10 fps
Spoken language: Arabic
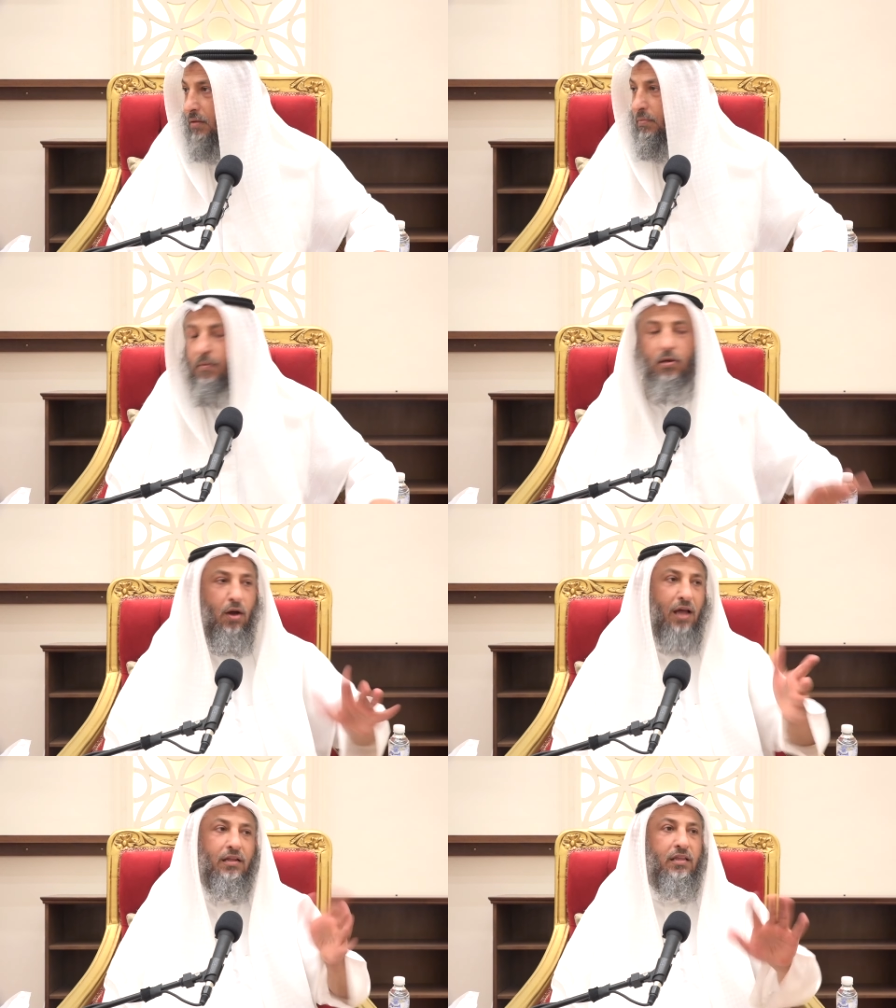بما
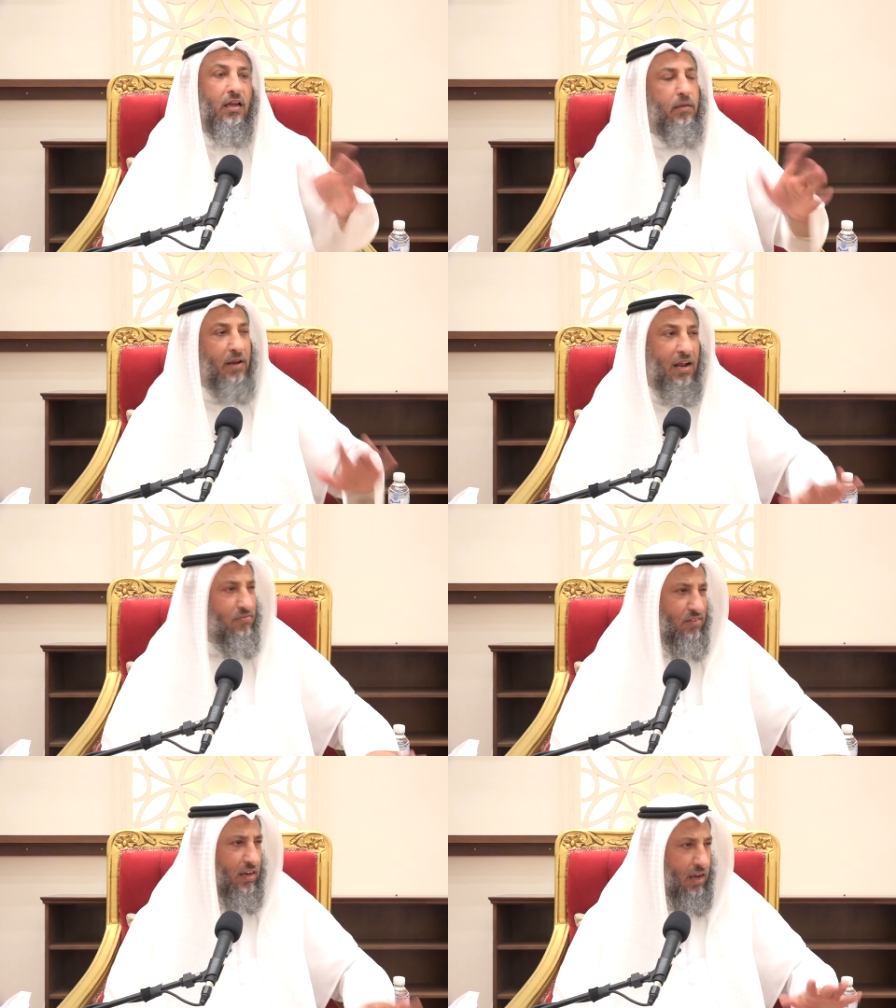يعادل تقريبا
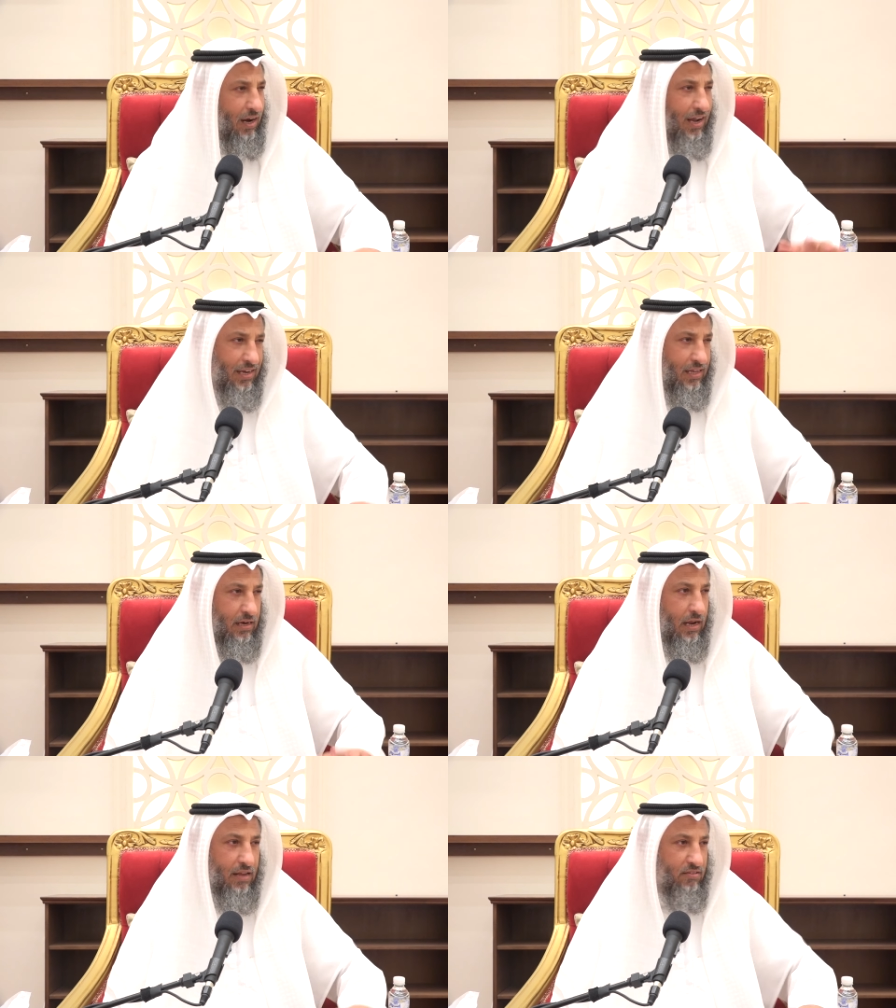ألف دينار حاليا
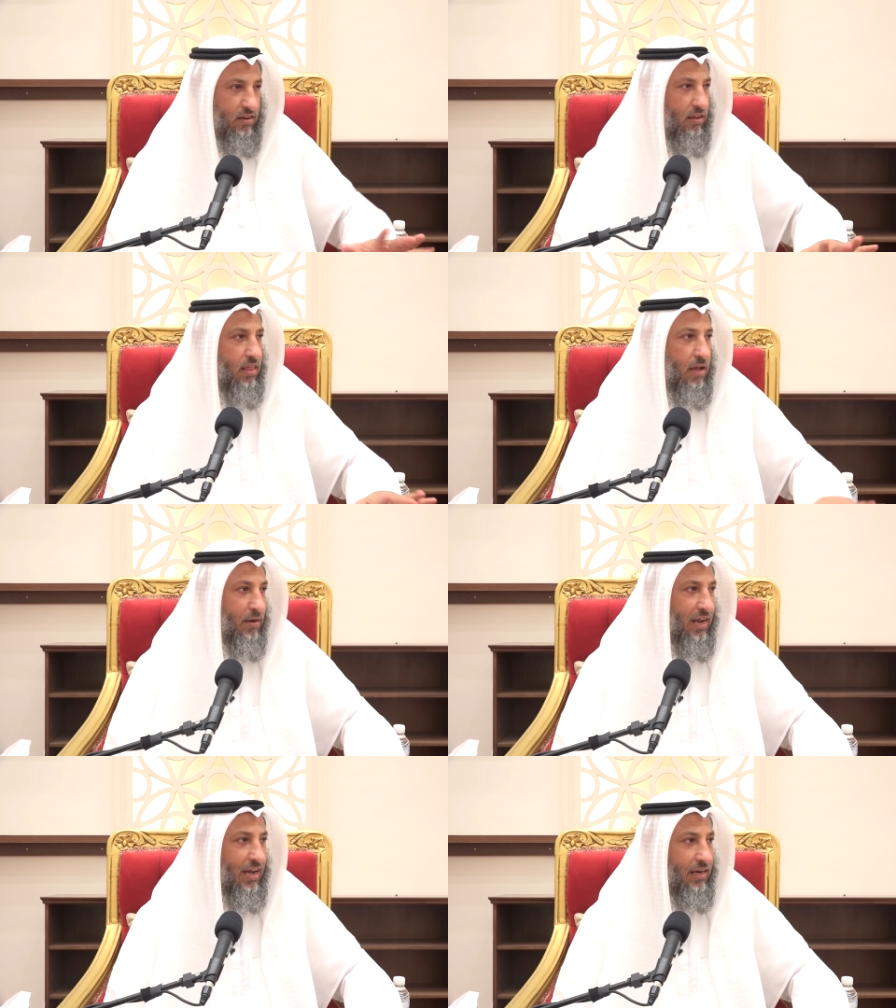يعني على سعر الذهب
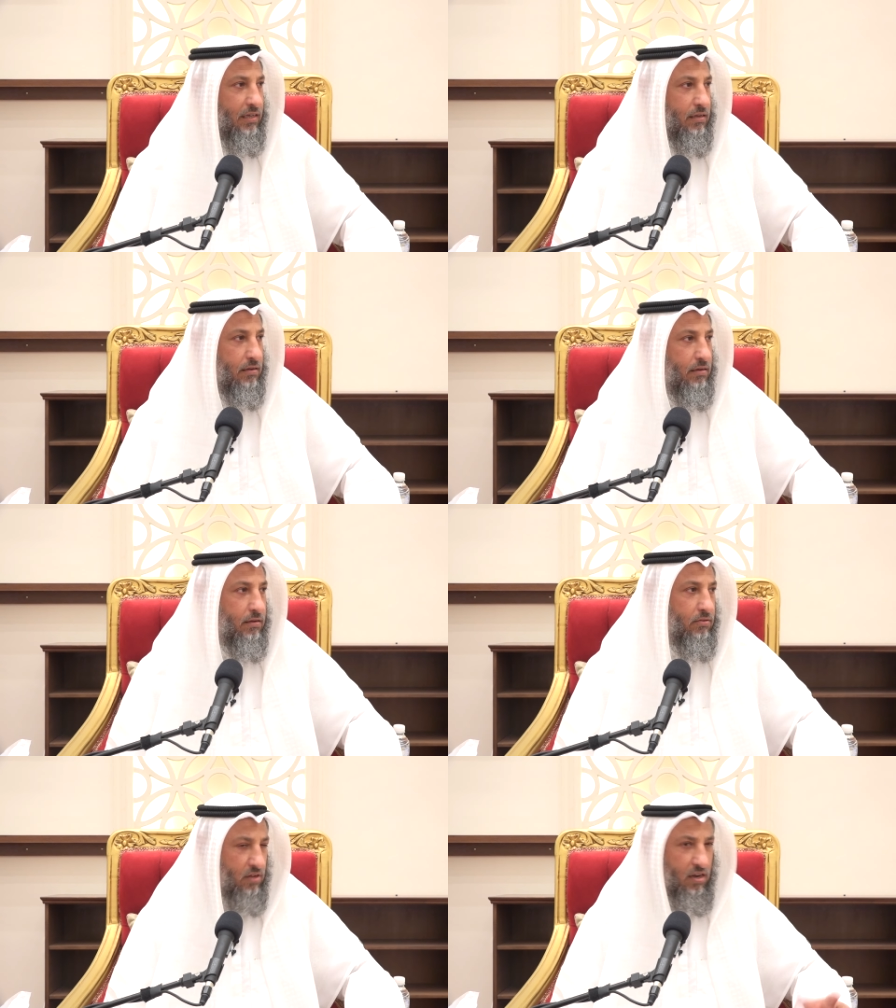الحالي
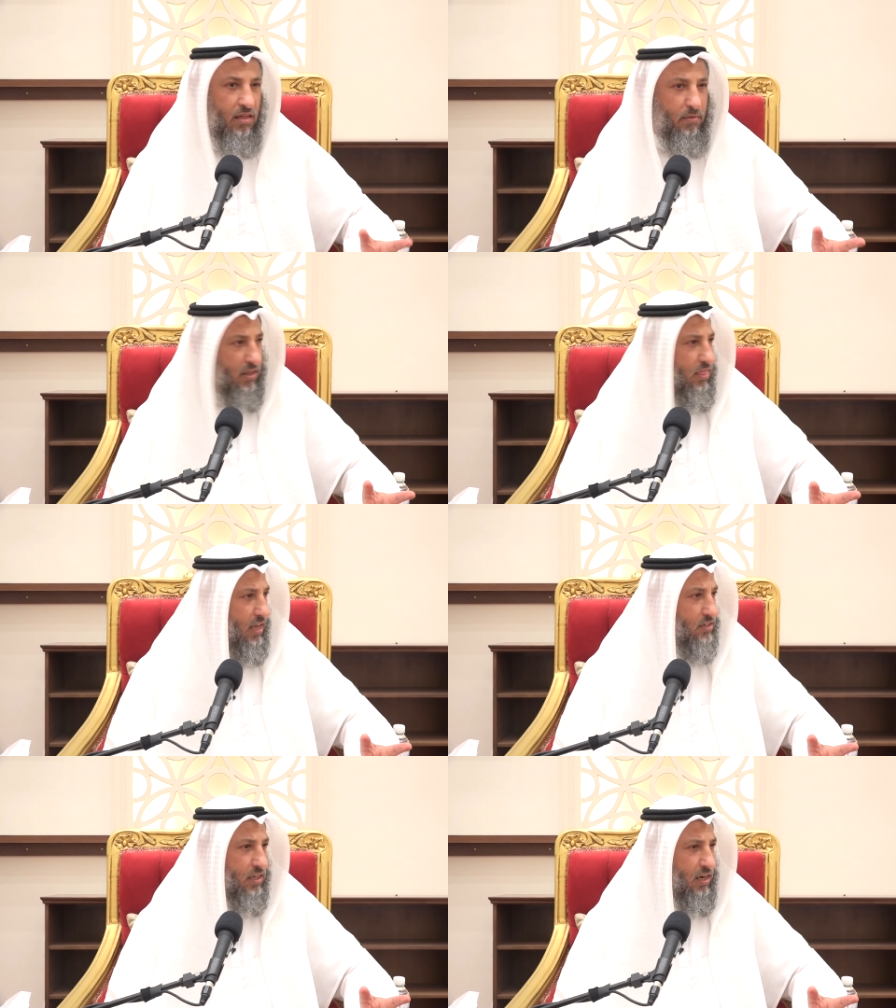سعر الذهب الحين
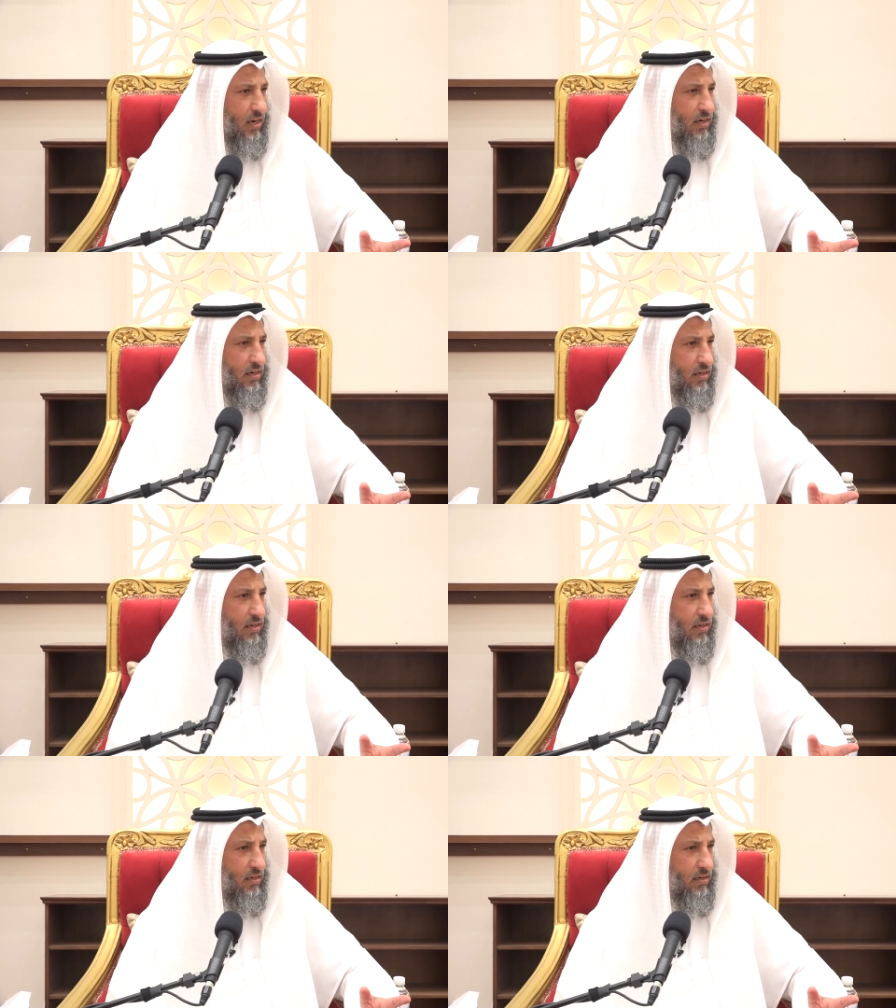12 دينار
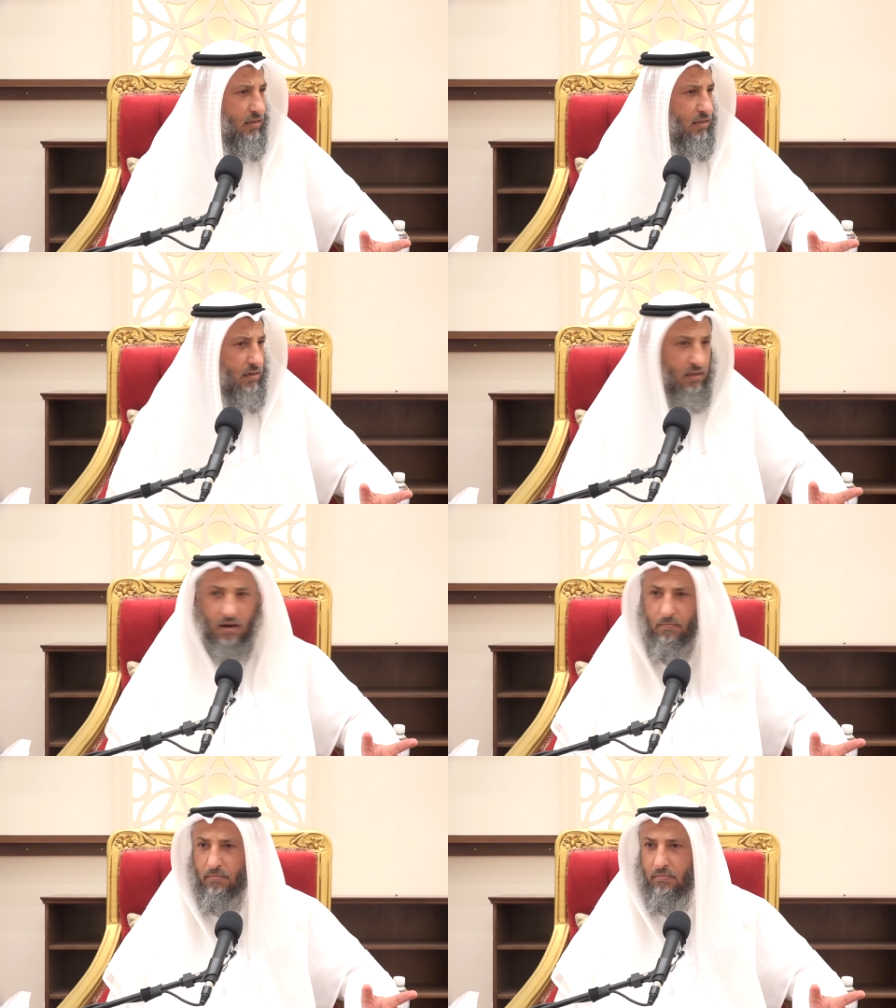
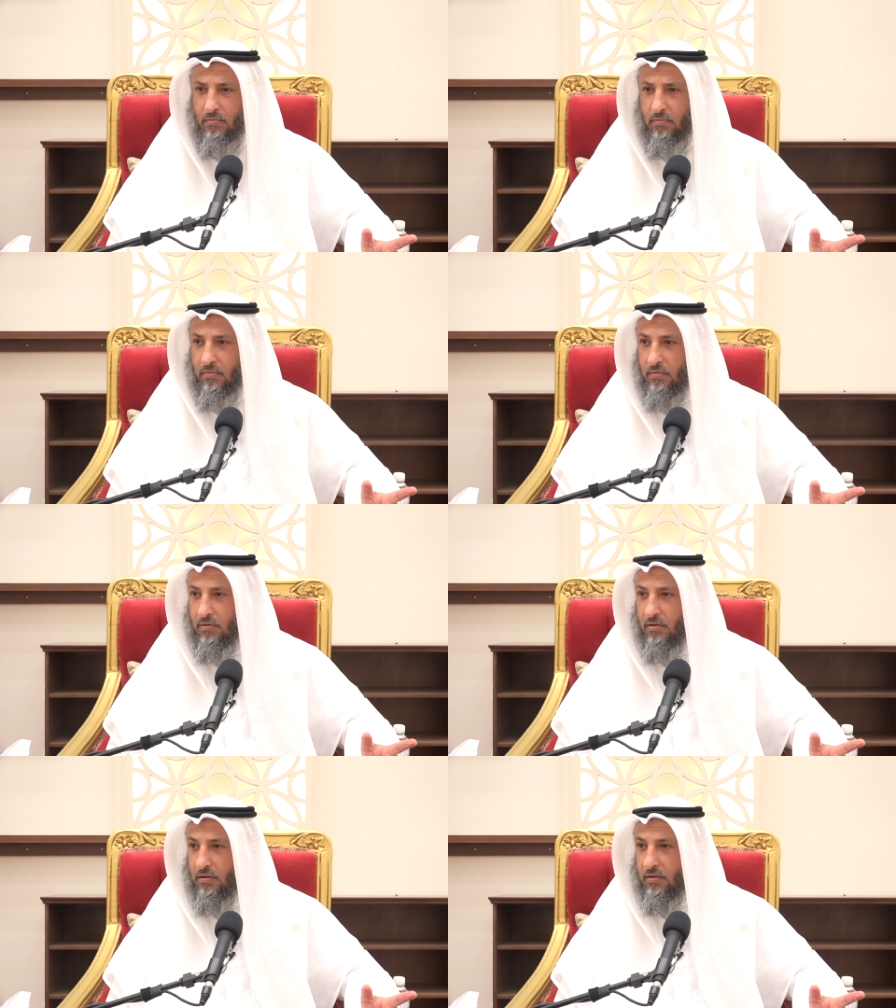الجرام
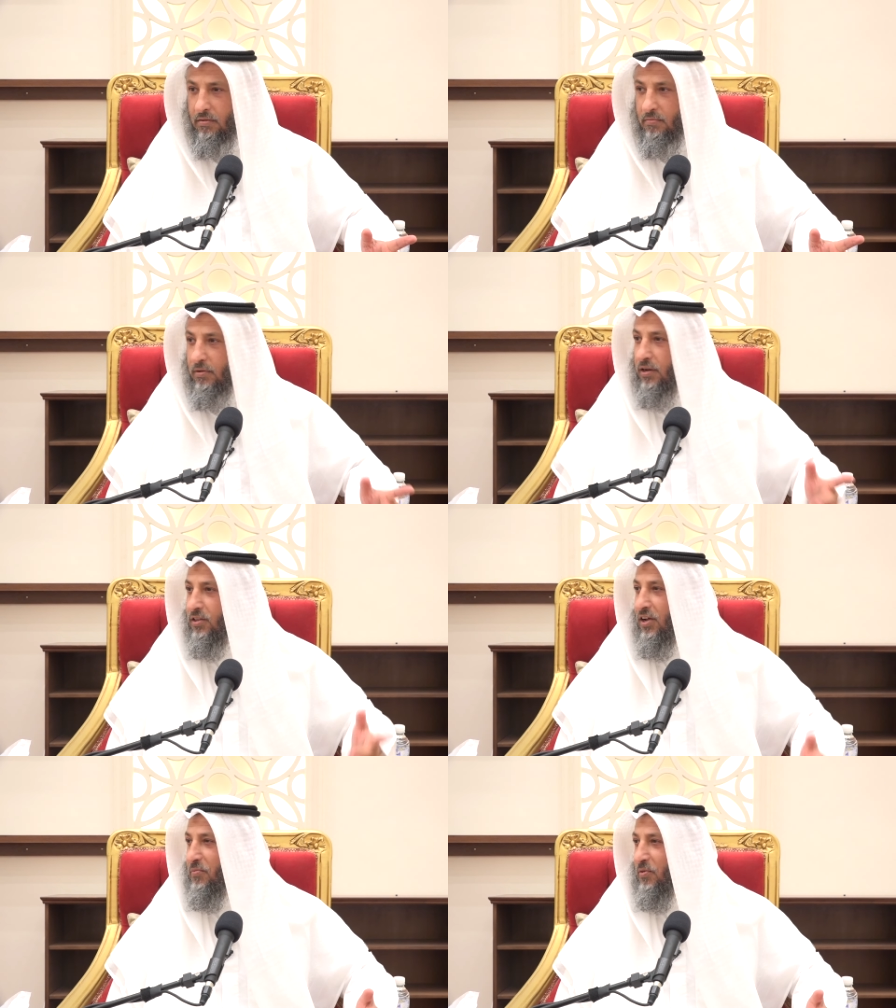من اللي
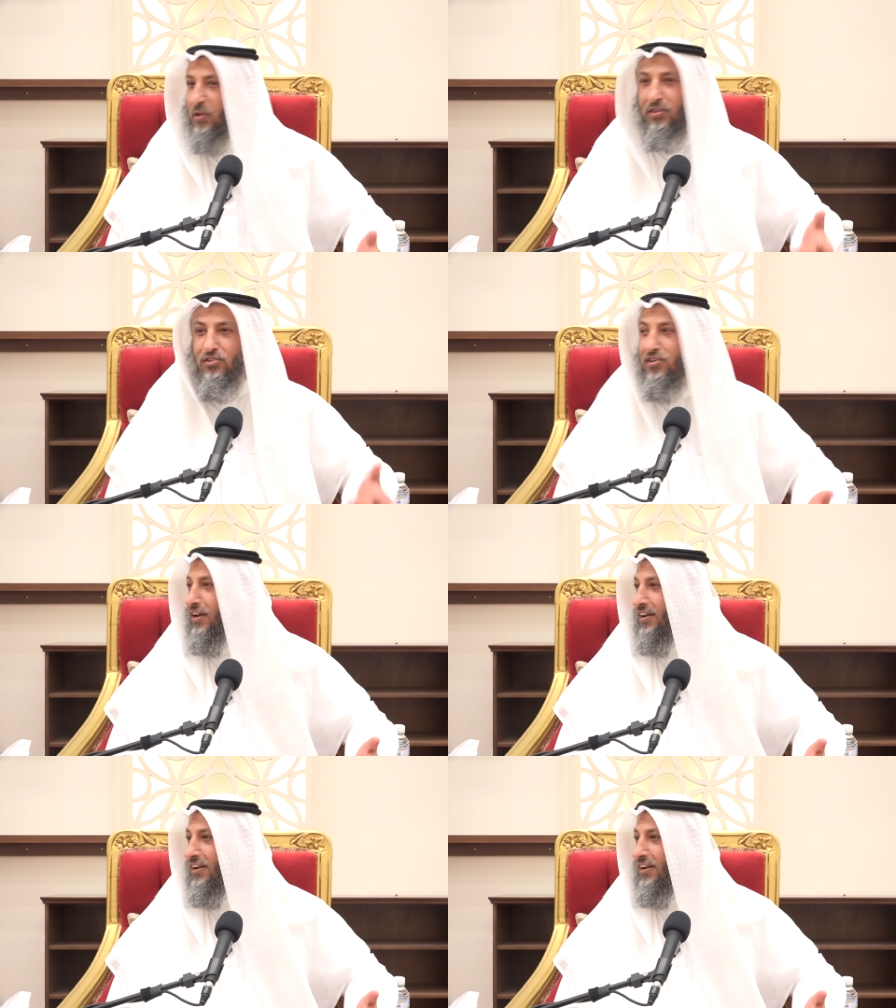عنده خبرة وين التجار